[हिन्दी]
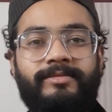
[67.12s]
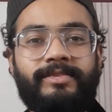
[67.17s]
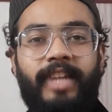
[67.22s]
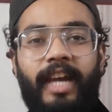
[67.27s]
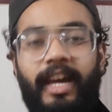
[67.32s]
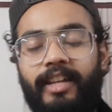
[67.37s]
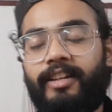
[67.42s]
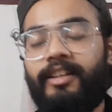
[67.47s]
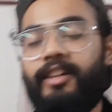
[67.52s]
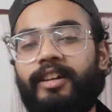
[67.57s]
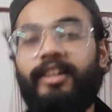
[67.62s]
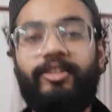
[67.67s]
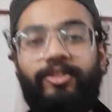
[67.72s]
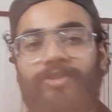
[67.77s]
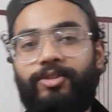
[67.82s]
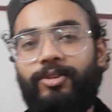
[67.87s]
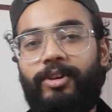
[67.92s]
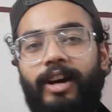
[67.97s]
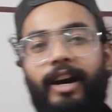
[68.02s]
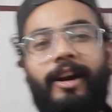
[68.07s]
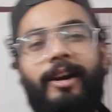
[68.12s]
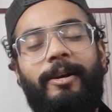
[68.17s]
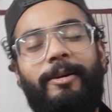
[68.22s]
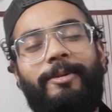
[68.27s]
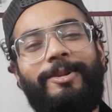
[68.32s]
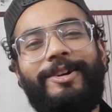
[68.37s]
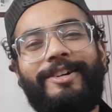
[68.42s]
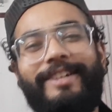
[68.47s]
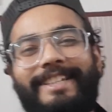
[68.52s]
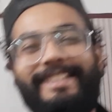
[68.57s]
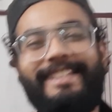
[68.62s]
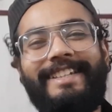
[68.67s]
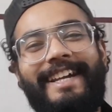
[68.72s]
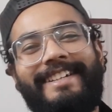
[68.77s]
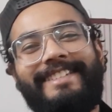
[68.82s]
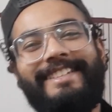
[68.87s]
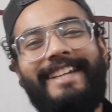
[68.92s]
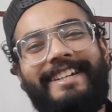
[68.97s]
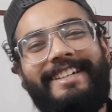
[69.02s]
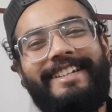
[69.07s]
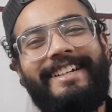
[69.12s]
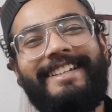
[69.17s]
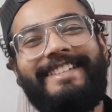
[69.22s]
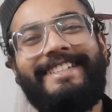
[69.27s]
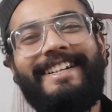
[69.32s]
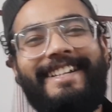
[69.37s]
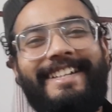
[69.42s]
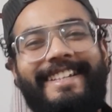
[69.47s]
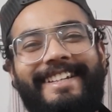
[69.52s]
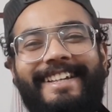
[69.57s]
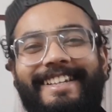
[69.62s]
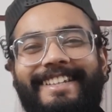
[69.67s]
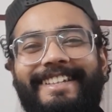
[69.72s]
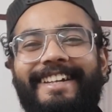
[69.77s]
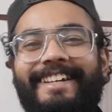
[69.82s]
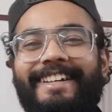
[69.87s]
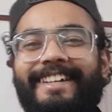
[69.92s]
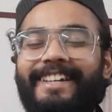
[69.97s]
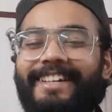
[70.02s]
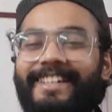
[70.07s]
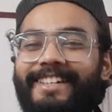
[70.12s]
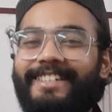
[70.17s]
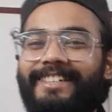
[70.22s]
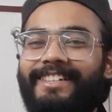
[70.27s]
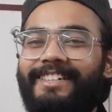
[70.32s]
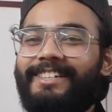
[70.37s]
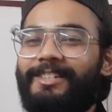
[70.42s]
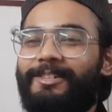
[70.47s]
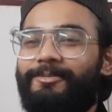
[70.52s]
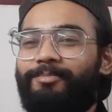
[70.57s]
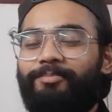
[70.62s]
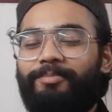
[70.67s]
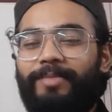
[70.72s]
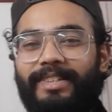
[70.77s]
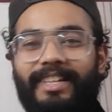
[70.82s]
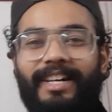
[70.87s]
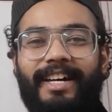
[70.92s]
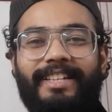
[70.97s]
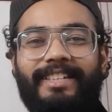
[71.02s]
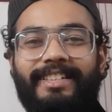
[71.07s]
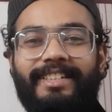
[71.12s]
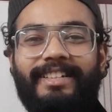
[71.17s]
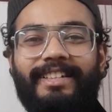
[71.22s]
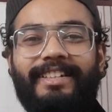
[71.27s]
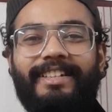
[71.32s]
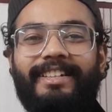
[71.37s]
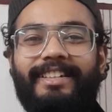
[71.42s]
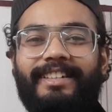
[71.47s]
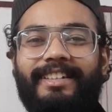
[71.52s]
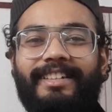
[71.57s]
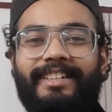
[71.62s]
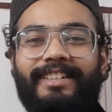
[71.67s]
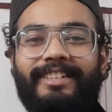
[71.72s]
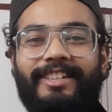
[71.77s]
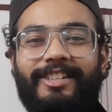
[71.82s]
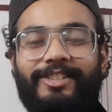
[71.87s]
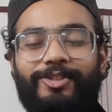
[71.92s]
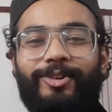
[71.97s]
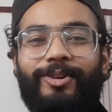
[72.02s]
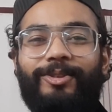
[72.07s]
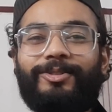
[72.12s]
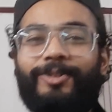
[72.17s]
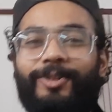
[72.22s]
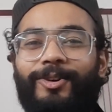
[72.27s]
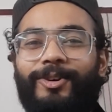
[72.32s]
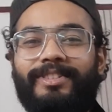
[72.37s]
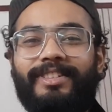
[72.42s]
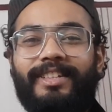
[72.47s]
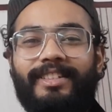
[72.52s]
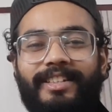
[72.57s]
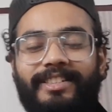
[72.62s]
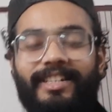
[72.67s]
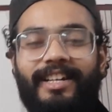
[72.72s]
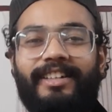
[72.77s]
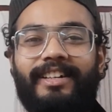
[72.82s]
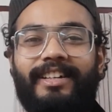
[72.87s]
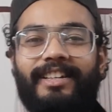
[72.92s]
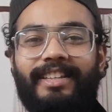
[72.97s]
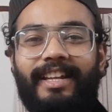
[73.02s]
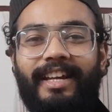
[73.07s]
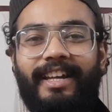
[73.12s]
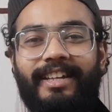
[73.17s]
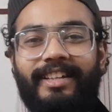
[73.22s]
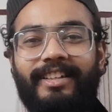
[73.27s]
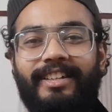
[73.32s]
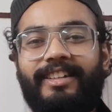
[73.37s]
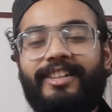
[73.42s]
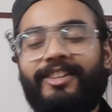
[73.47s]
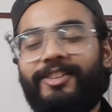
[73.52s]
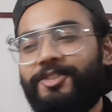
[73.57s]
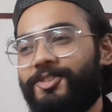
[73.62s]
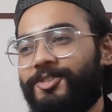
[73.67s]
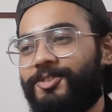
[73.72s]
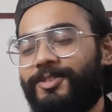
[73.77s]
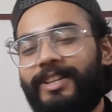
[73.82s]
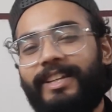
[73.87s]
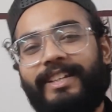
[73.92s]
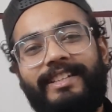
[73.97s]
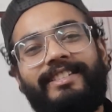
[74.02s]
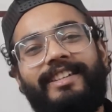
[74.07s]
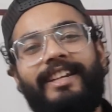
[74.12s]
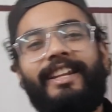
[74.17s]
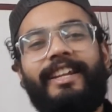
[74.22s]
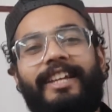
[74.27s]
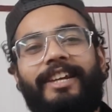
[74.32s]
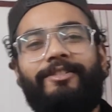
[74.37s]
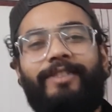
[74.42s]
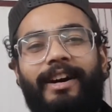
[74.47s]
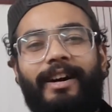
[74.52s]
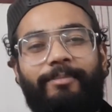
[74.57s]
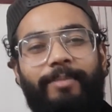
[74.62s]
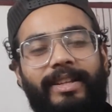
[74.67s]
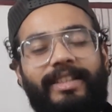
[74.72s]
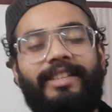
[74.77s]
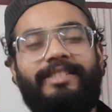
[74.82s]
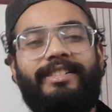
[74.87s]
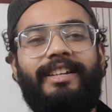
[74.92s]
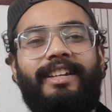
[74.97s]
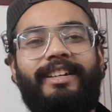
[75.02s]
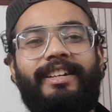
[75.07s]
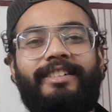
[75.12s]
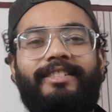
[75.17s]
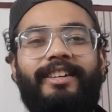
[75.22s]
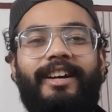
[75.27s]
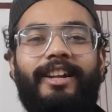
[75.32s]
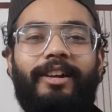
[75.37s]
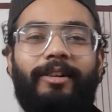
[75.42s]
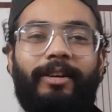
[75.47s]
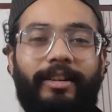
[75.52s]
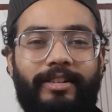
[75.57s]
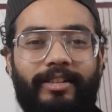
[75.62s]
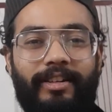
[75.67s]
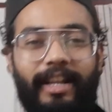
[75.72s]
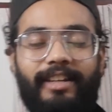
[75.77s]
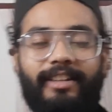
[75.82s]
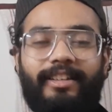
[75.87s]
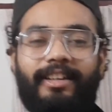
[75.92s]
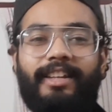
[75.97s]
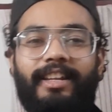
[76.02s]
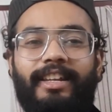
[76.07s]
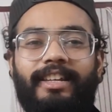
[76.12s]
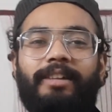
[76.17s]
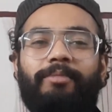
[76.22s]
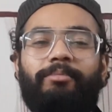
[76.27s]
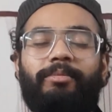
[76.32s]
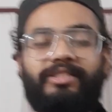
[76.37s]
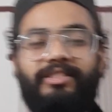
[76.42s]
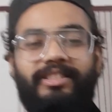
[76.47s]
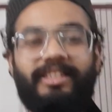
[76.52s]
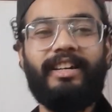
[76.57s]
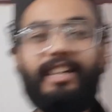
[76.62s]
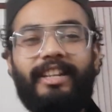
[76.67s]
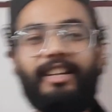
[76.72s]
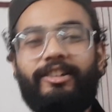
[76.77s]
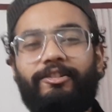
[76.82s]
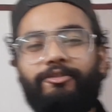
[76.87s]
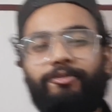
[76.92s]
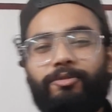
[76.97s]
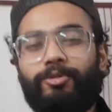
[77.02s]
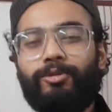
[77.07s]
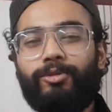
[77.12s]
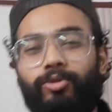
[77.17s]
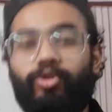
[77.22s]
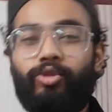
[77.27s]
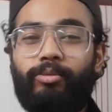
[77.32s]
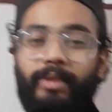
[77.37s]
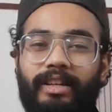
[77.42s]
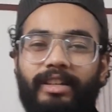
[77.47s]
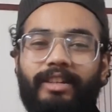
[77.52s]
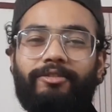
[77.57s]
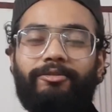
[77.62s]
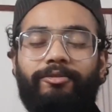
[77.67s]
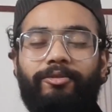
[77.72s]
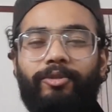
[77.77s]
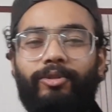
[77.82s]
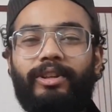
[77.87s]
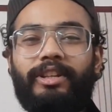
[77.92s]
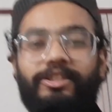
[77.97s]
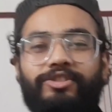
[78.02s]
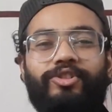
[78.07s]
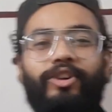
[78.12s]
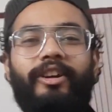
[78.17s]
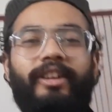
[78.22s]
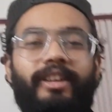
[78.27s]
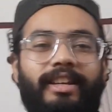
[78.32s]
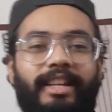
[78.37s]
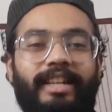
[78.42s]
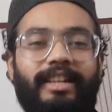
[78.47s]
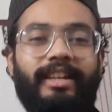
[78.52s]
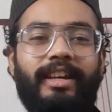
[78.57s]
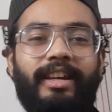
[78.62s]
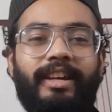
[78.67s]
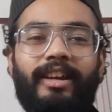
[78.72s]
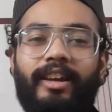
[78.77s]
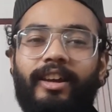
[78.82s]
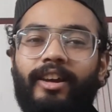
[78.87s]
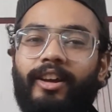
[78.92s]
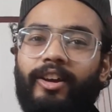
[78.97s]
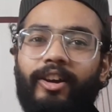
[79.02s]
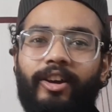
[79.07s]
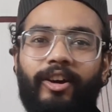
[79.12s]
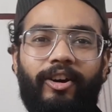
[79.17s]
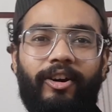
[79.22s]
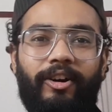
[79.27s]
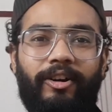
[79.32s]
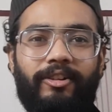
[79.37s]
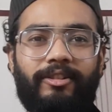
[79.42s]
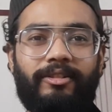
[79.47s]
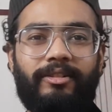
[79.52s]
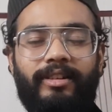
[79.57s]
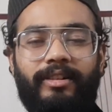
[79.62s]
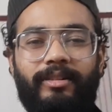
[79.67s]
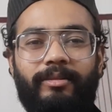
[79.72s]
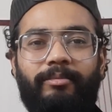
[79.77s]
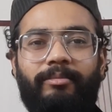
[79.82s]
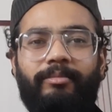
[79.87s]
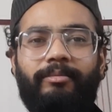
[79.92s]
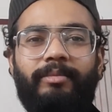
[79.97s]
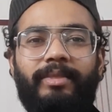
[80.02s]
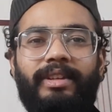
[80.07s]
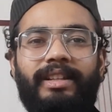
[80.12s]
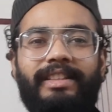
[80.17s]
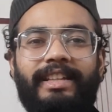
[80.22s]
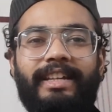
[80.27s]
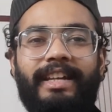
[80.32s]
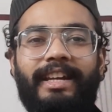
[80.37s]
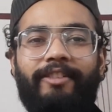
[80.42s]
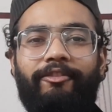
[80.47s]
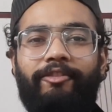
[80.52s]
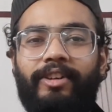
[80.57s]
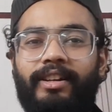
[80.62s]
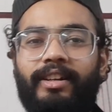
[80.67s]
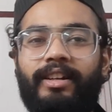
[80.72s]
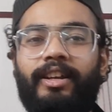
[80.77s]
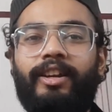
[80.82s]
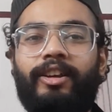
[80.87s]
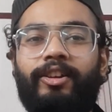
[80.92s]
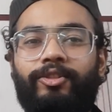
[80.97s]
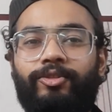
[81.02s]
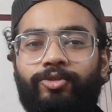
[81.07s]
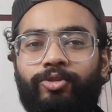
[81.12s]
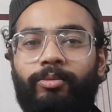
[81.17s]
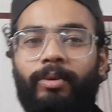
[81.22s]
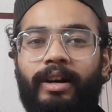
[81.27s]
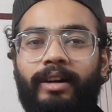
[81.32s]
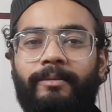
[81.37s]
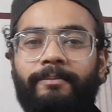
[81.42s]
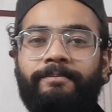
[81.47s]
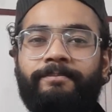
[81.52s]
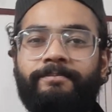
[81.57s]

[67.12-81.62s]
खैर तो इतने एक्साइटेड है जाने के लिए कि पता नहीं कि जॉन कौन सा नशा करता है तो लेकिन चलेंगे वहाँ पता चलेगा सारा ट्रैक करेंगे मस्ती करेंगे फुल घूमेंगे फुल इन्जॉय करेंगे और मिलते हैं फिर सुबह